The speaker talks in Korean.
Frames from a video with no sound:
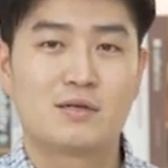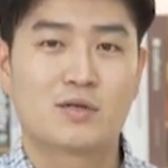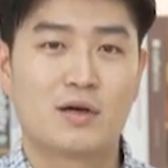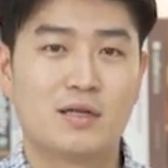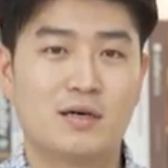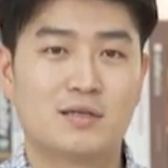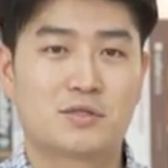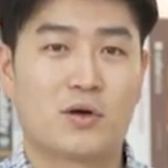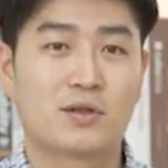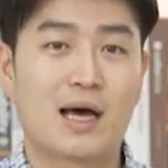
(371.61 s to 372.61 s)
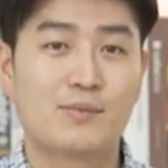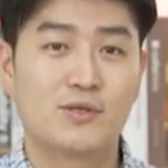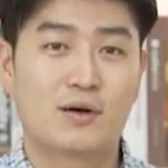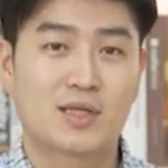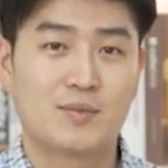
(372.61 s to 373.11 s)
저희는 전담
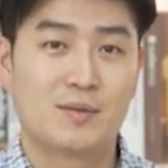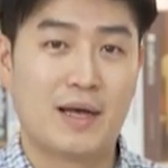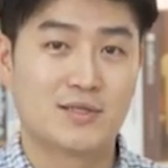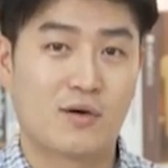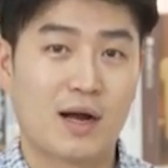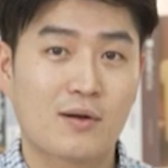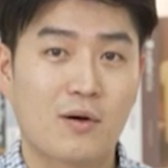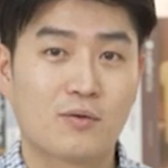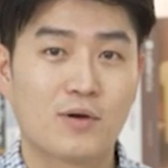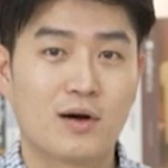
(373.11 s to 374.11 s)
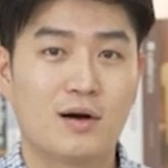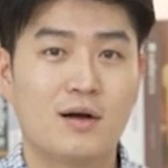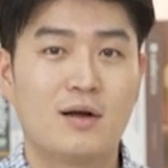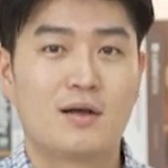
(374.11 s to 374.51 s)
운영팀을 배정할 거고요.